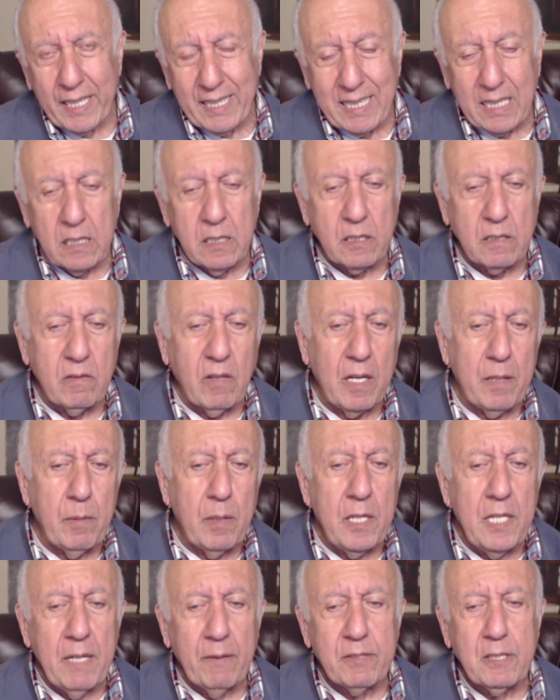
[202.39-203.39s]
так
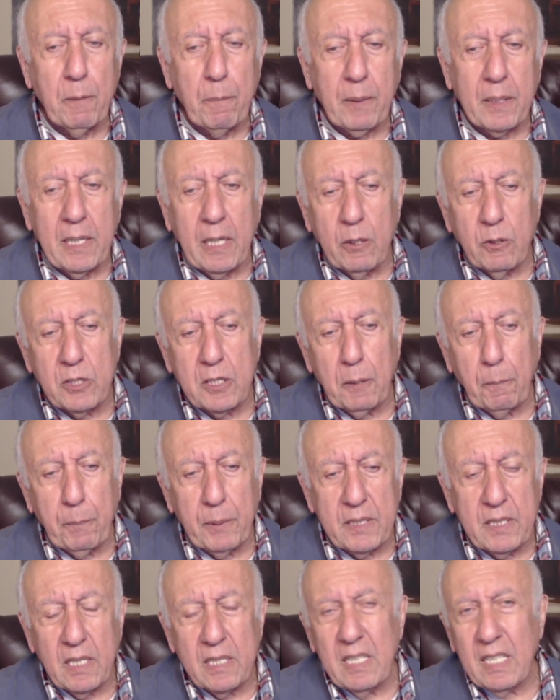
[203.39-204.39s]
называемой нефти, продается
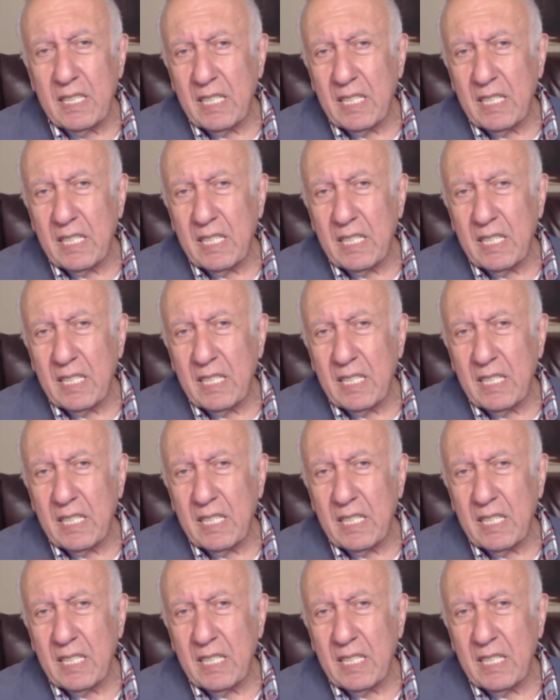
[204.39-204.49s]
по цене